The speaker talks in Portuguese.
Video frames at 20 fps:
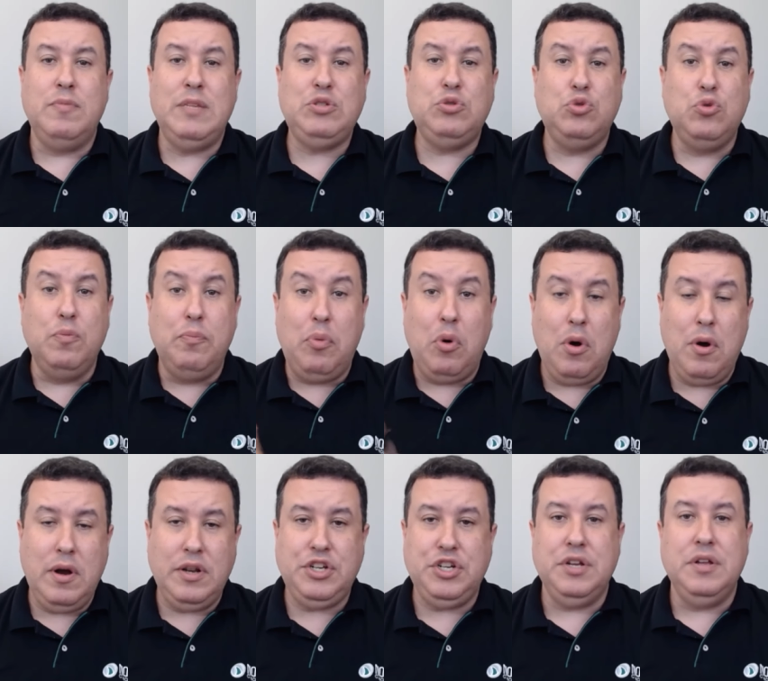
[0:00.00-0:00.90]
Mas o
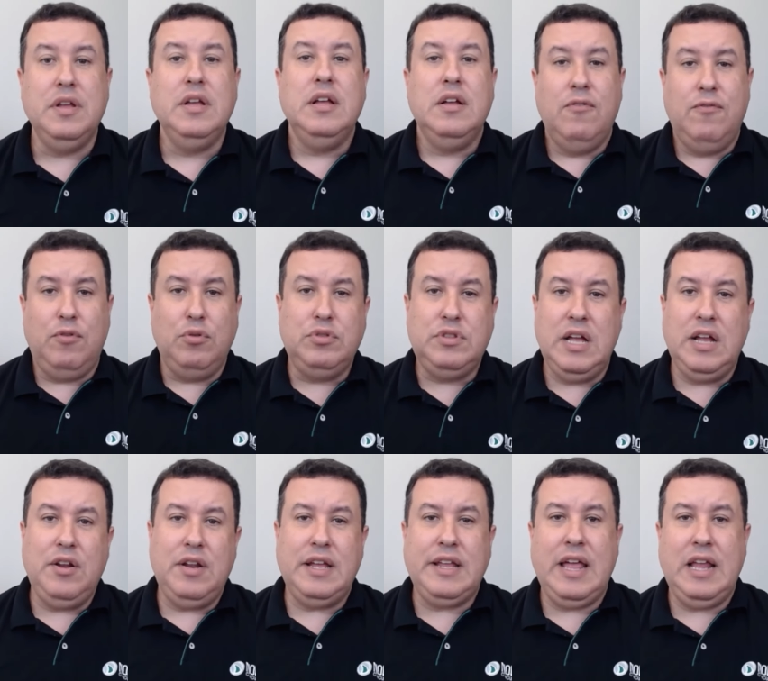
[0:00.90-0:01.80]
suporte,
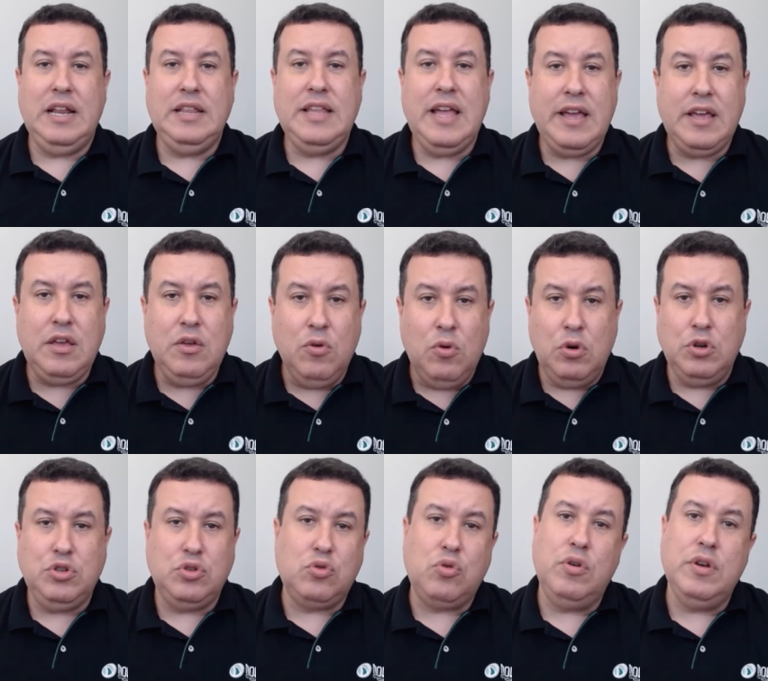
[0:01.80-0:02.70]
voltando naquela ideia que
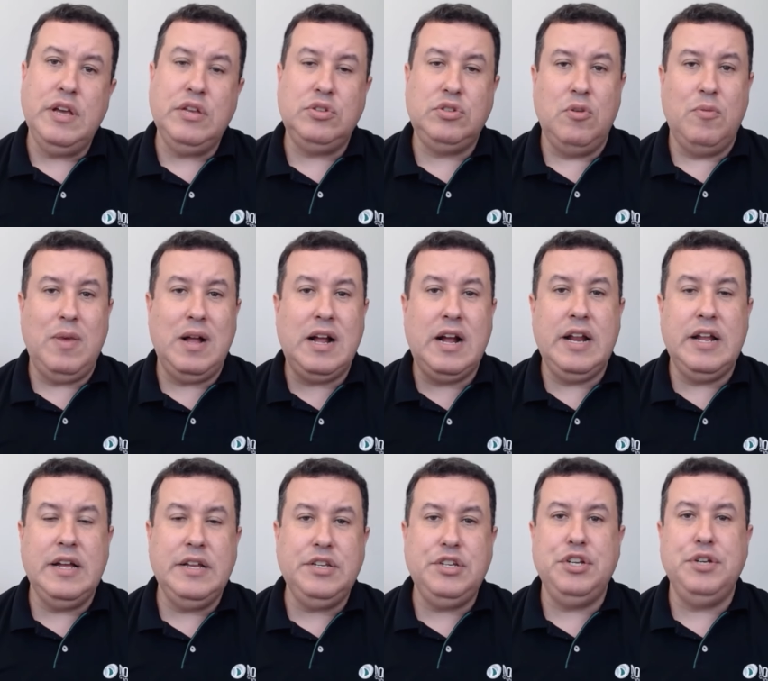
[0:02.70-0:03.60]
hoje os Correios são uma
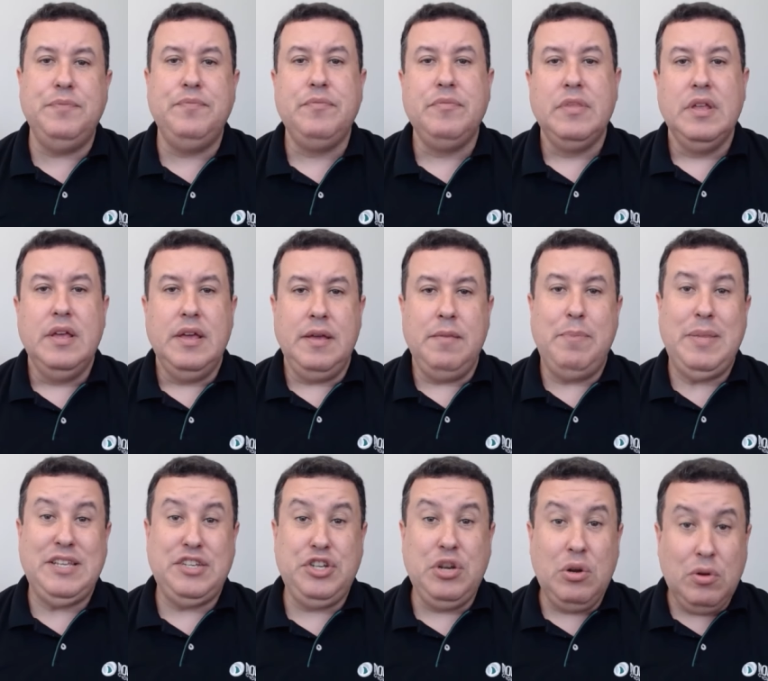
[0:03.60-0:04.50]
grande
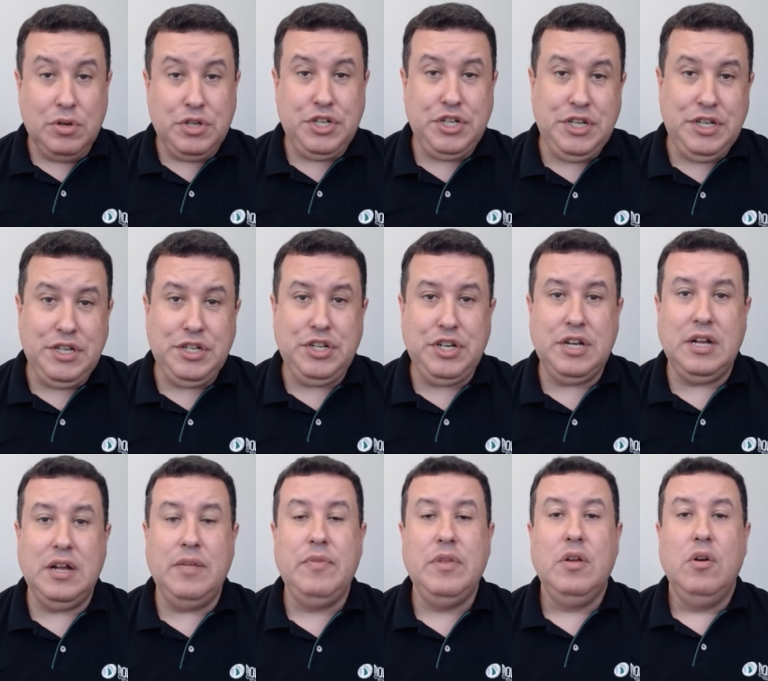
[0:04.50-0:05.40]
empresa de
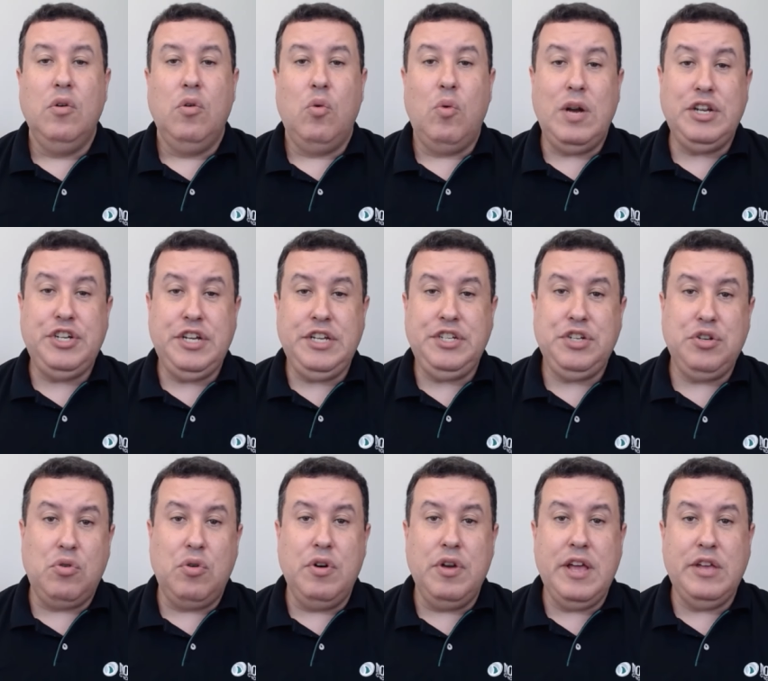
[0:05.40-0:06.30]
logística, o agente de
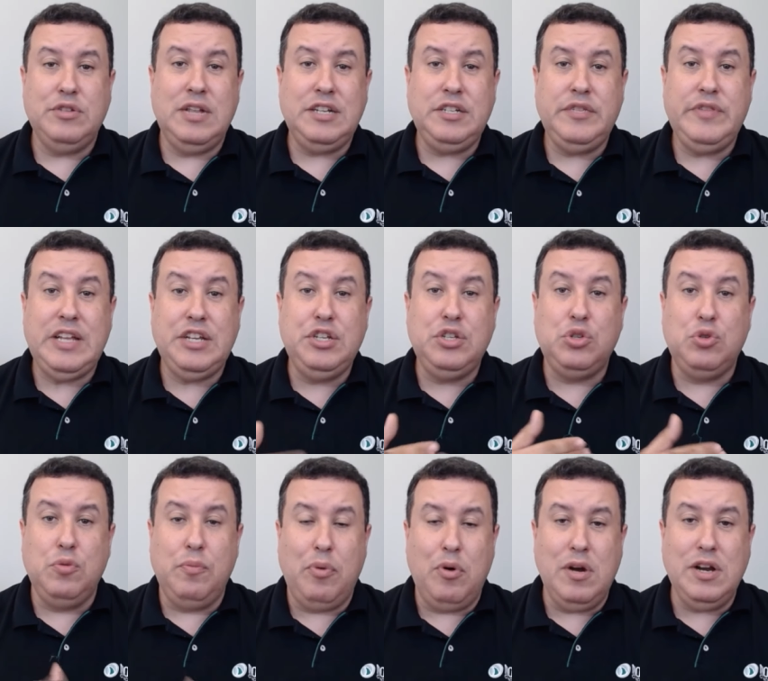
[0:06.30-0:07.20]
Correios da atividade de
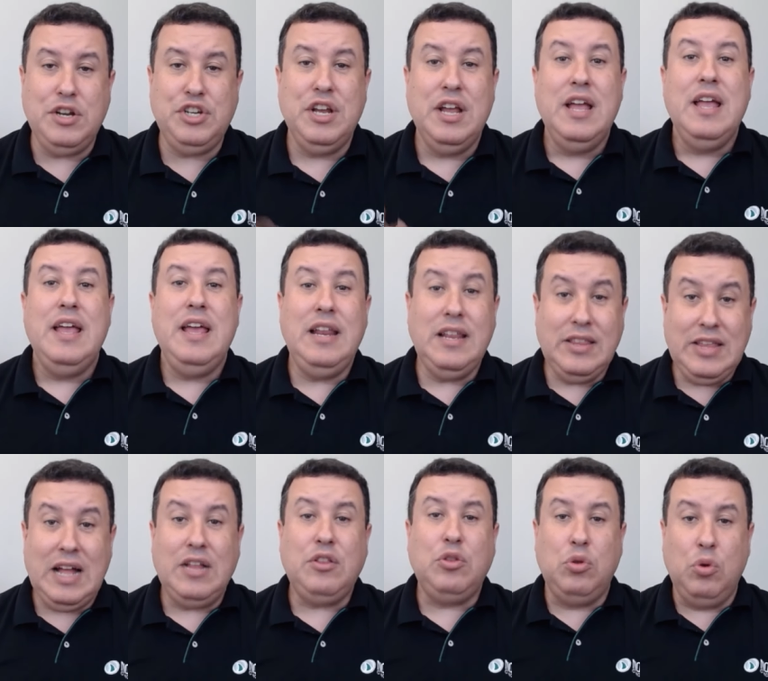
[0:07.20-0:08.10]
suporte, ele
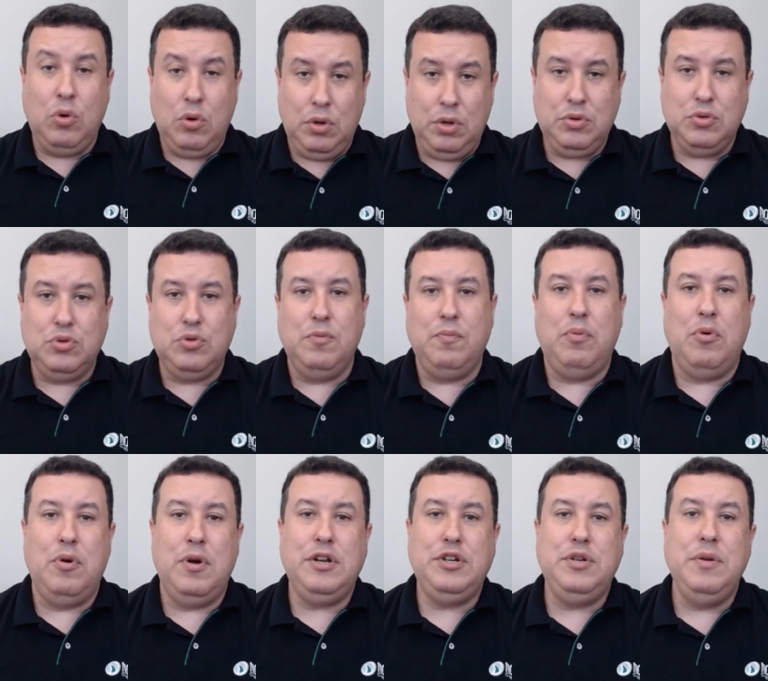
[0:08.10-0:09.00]
dá todo o
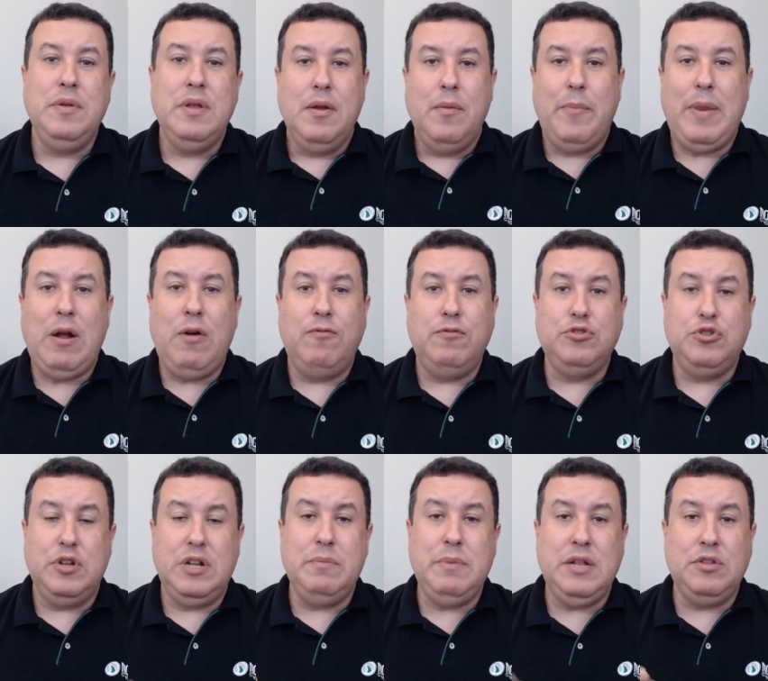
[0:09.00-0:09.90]
suporte para o
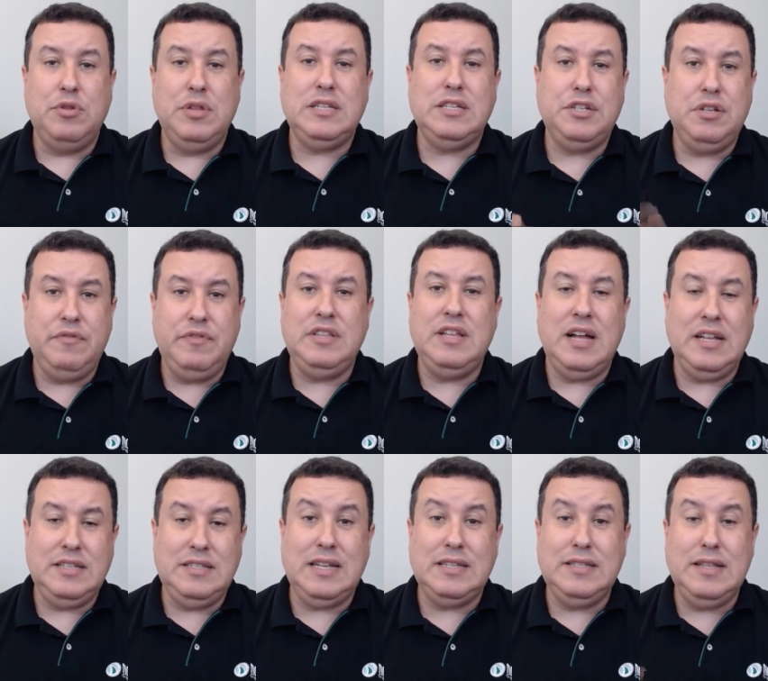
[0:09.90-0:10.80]
funcionamento das
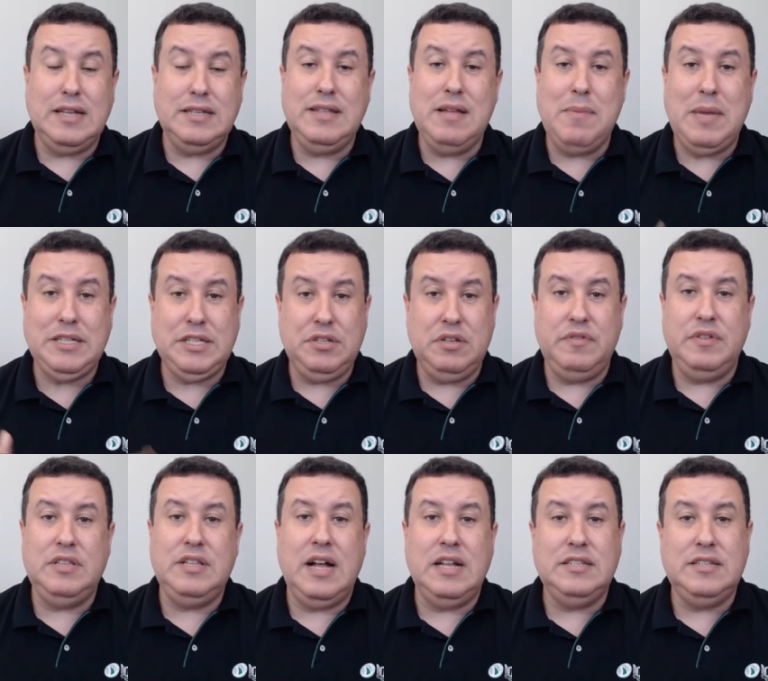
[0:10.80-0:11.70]
atividades, das, das demais
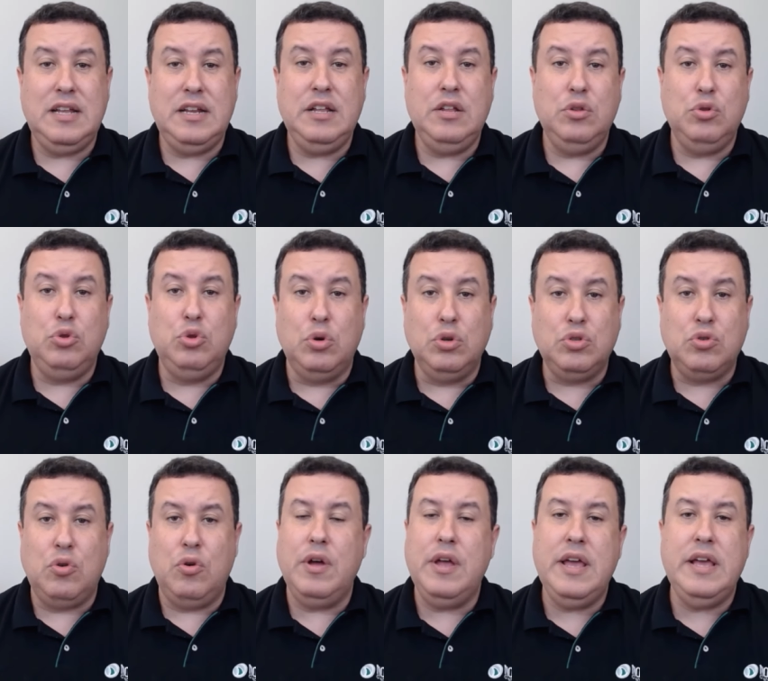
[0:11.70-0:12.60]
atividades ali dos
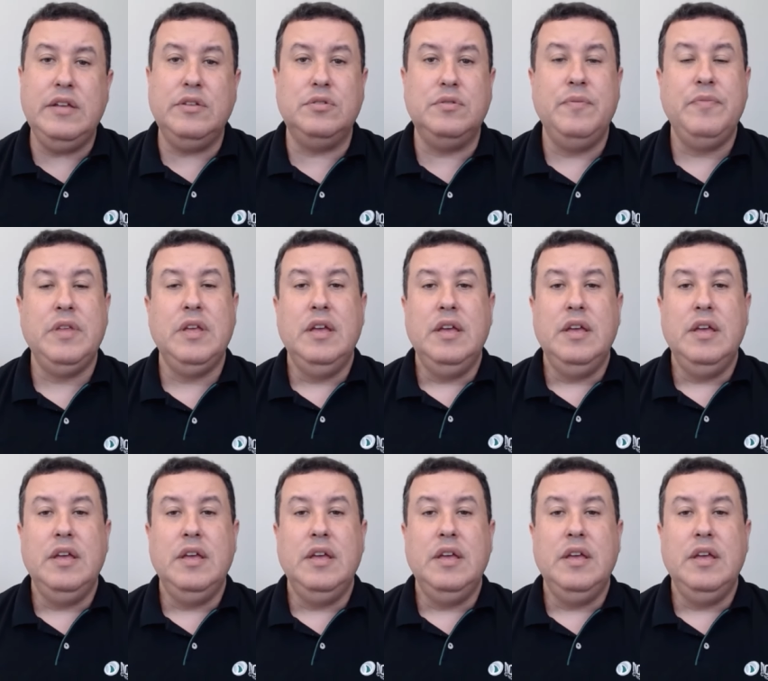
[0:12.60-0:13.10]
Correios.